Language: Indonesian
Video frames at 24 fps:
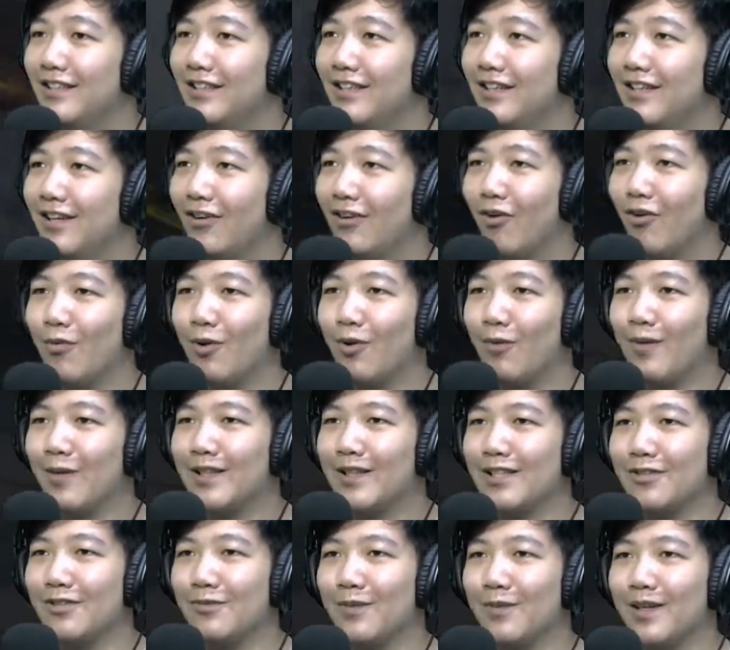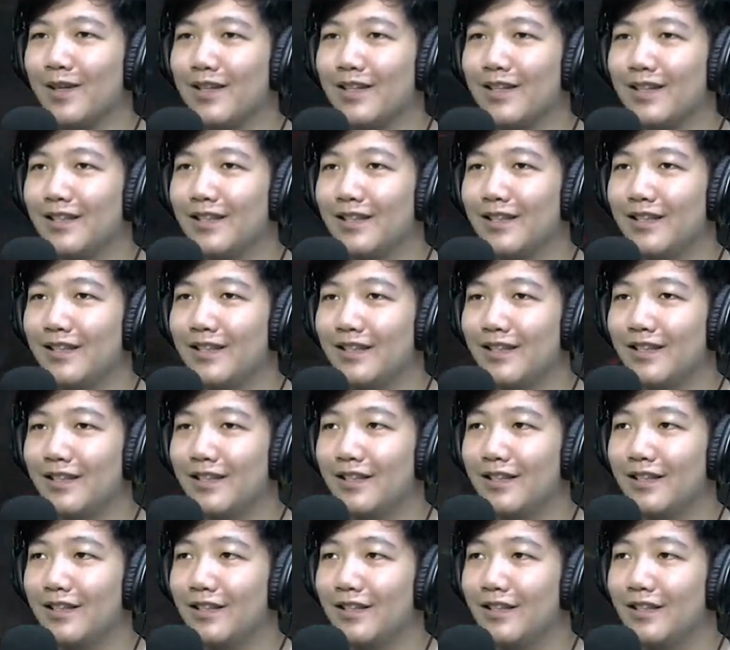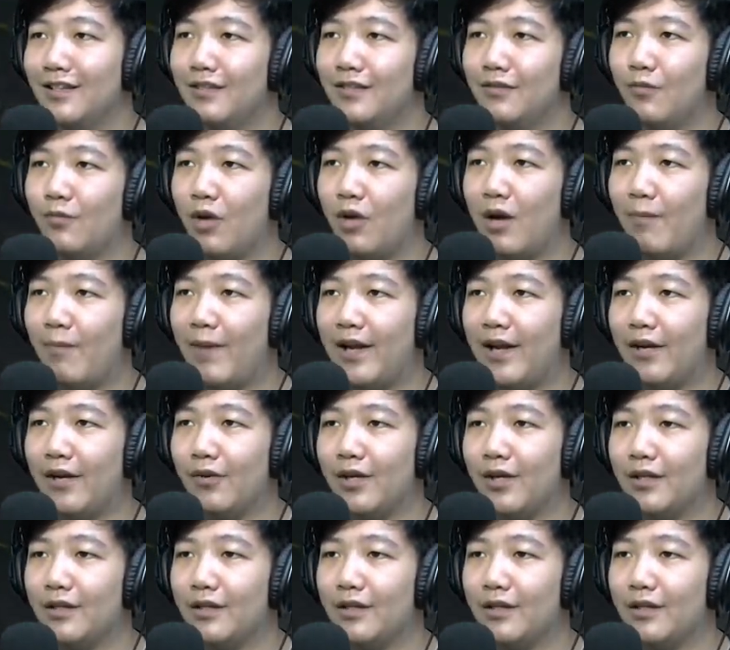Goblok banget ya sumpah Ngapain wah